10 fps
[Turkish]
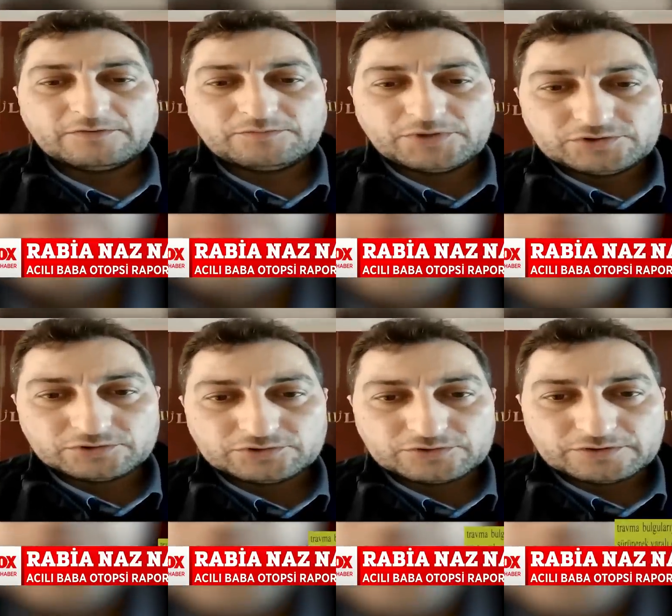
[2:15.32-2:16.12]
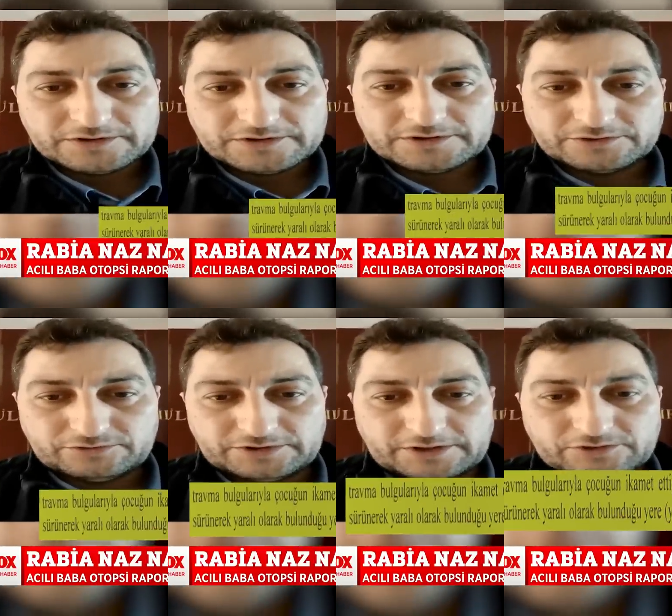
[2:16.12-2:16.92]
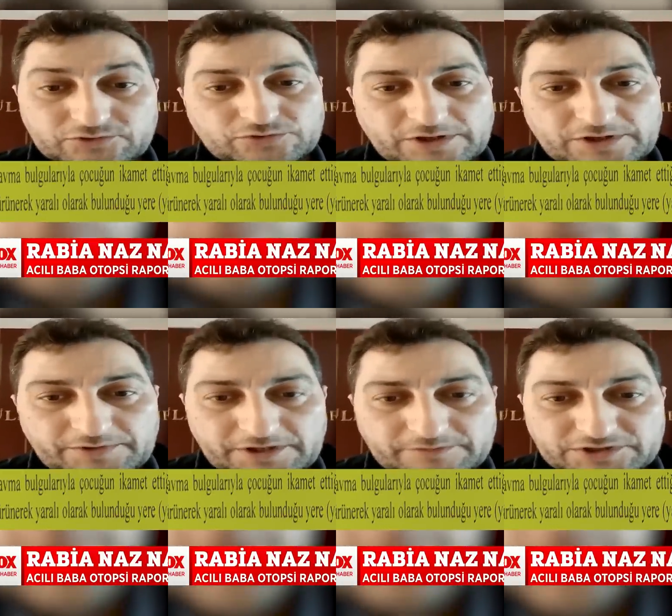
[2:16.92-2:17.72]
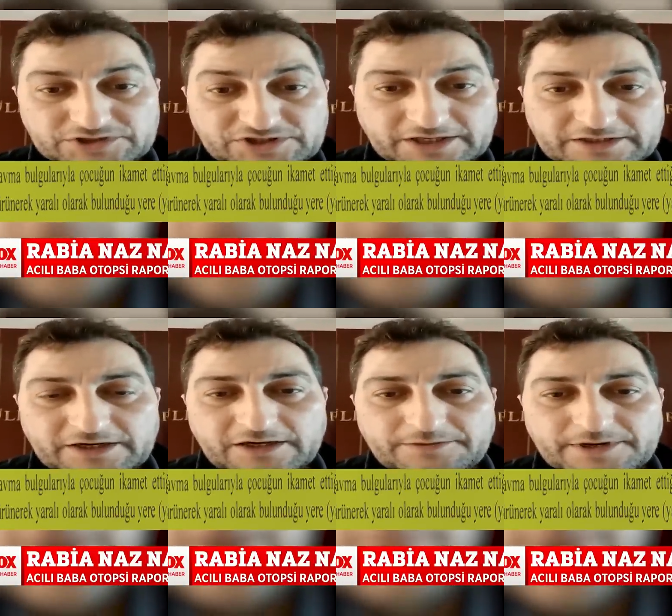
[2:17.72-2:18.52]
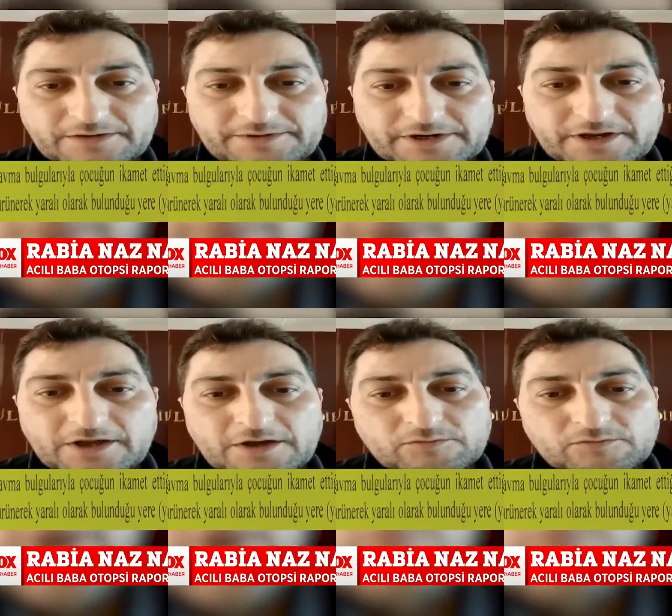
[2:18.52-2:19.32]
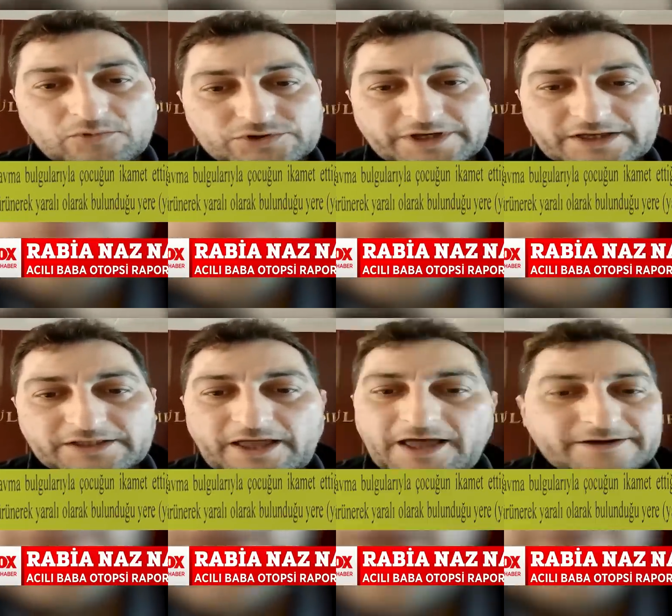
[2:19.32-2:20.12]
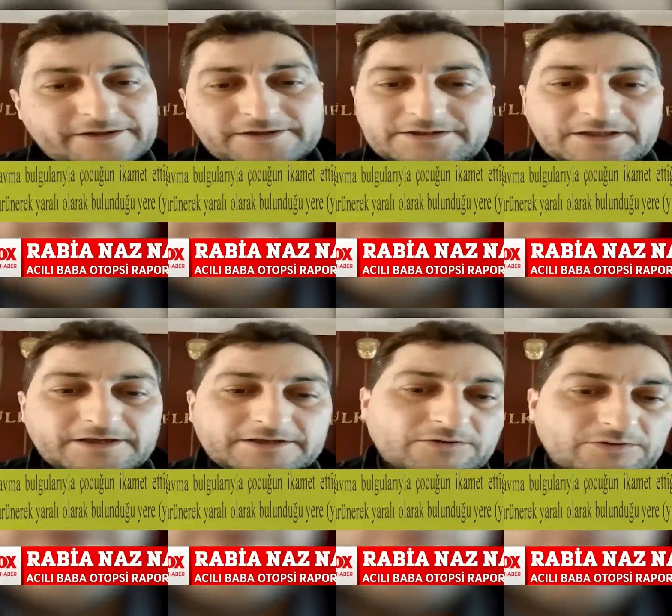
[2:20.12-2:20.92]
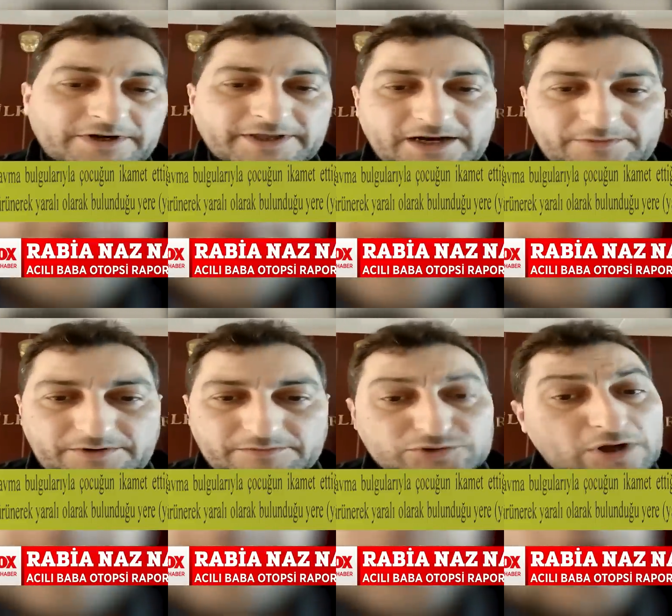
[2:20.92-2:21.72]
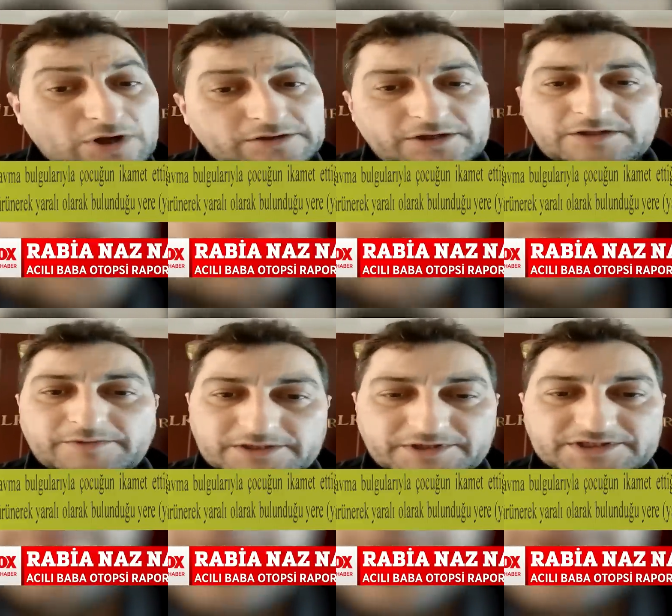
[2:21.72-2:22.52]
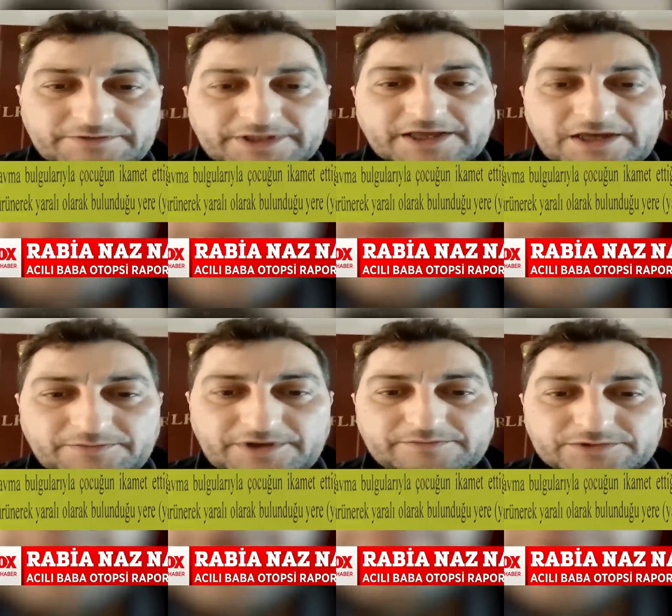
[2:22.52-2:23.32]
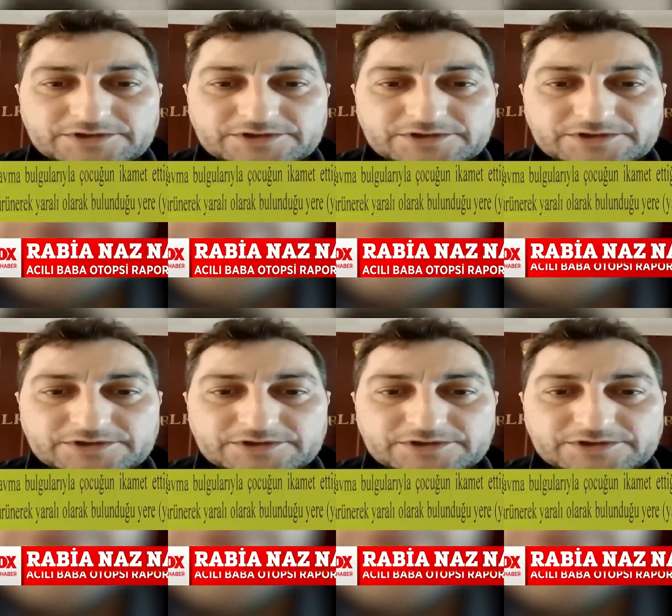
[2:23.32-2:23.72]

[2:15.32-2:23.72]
bir çocuk sırt üzere sürünebilirmiş dirsekleriyle beraber bu şekilde her yerden istediği yerden onlara gelebilirmiş. 6-7 metre mesafede gelebilirmiş.